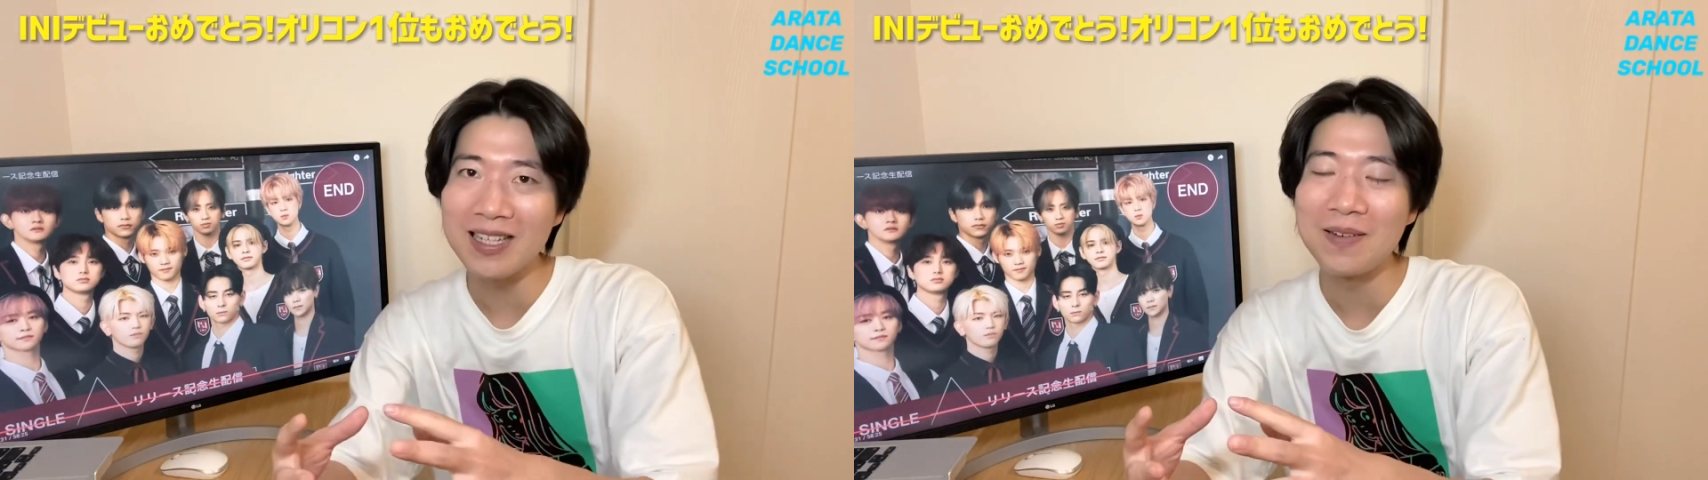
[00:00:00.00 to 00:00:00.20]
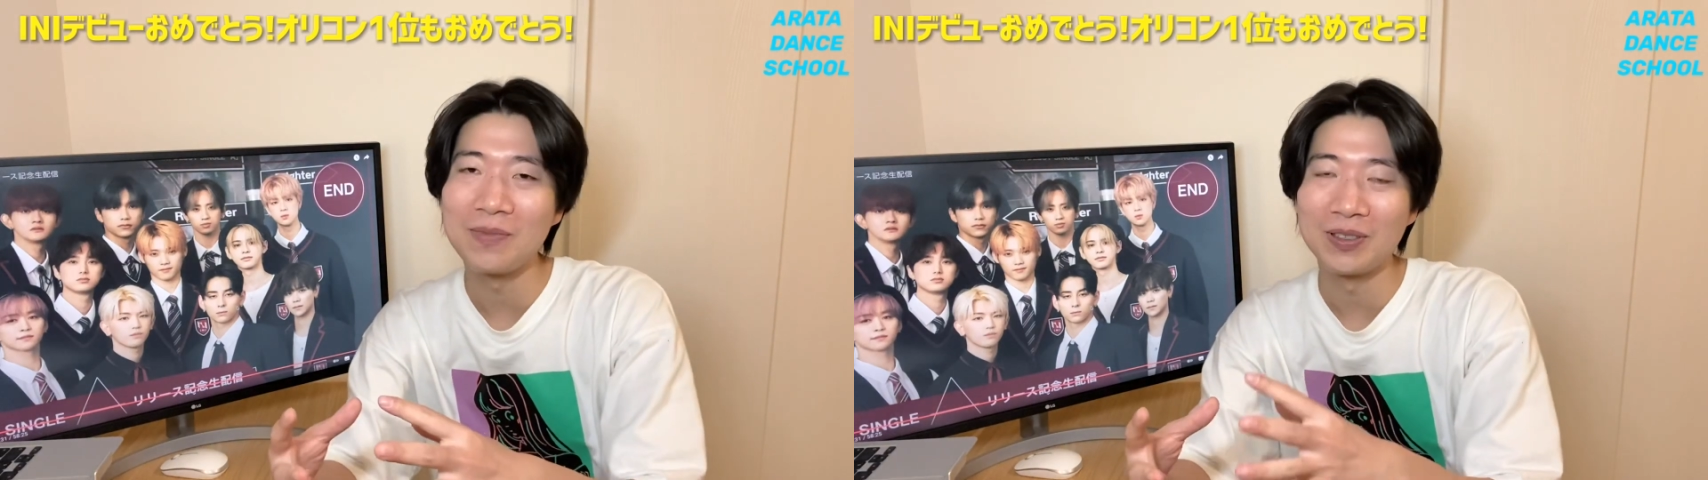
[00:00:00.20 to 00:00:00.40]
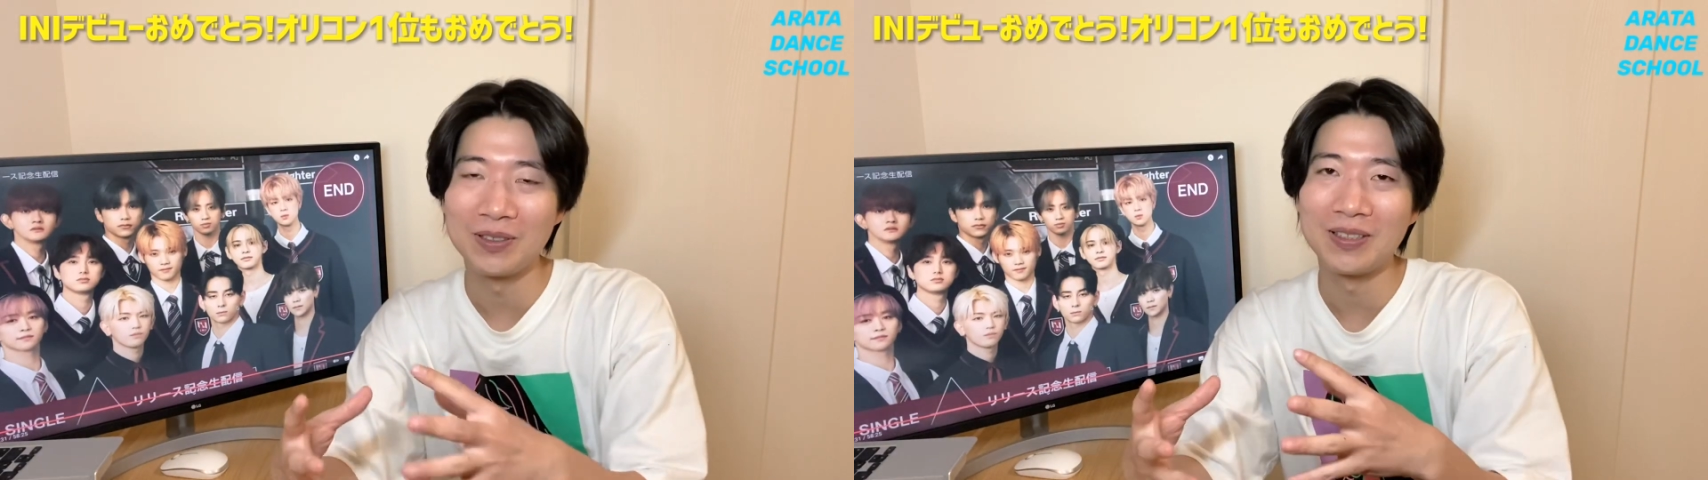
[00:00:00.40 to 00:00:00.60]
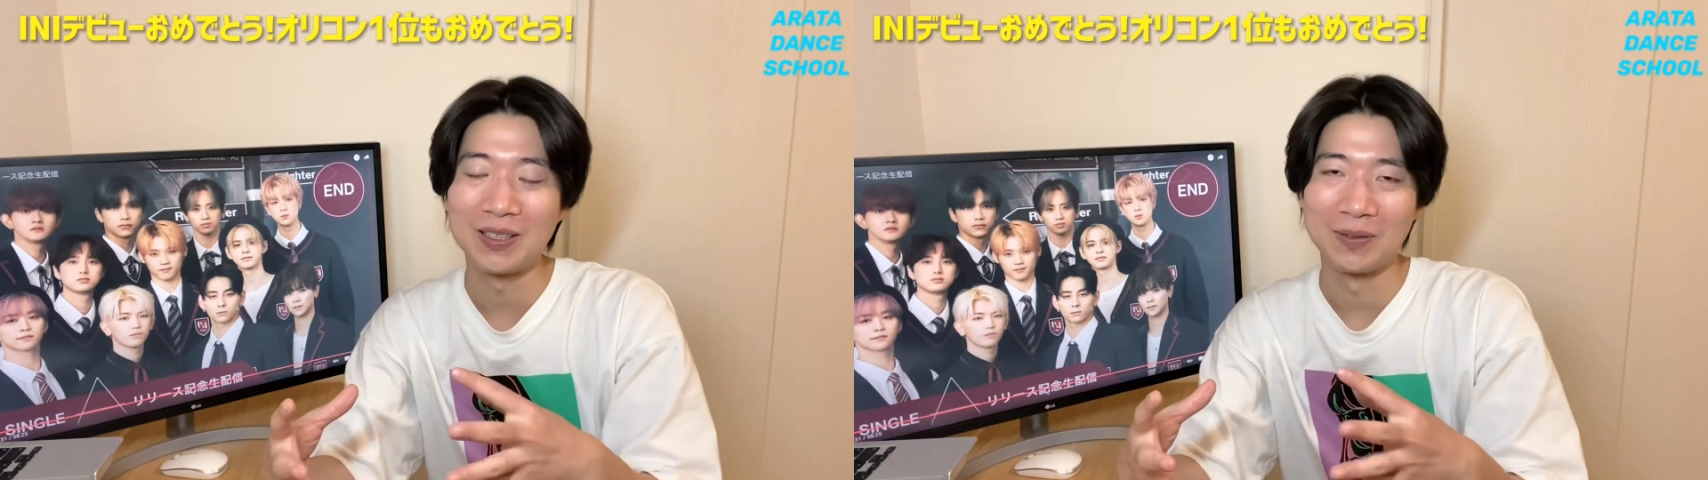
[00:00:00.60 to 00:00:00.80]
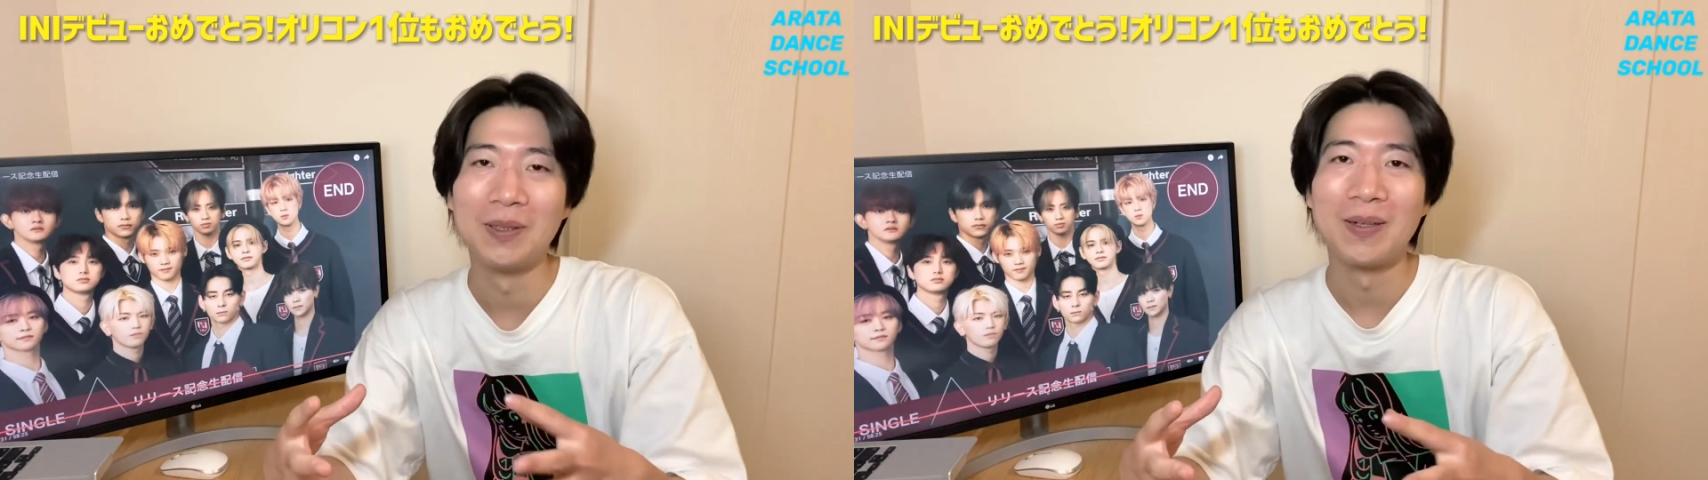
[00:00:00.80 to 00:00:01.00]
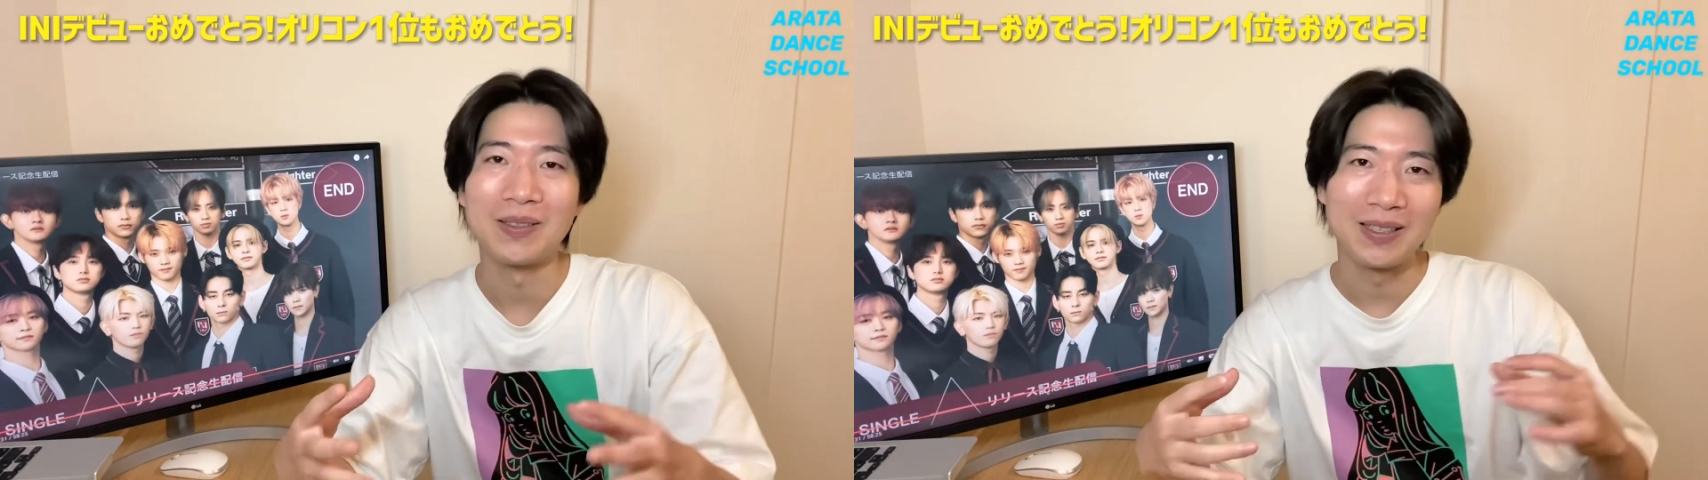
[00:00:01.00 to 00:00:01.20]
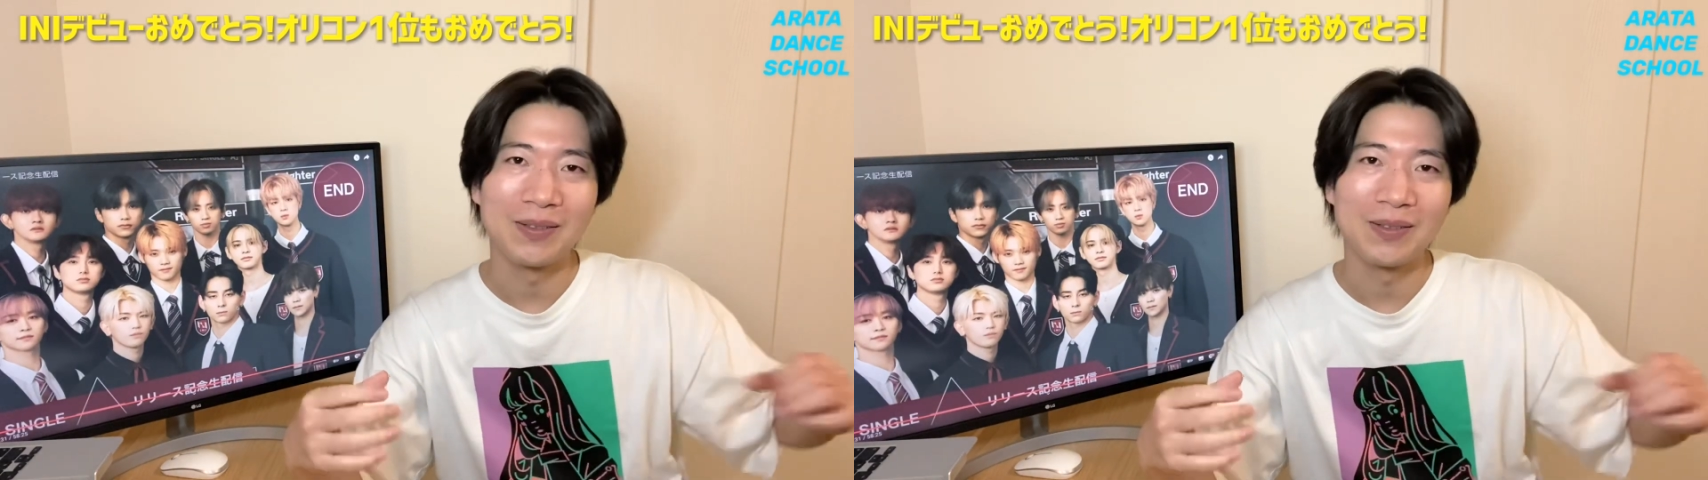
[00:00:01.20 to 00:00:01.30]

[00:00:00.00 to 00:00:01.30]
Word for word: さんもそうだと思いますよね。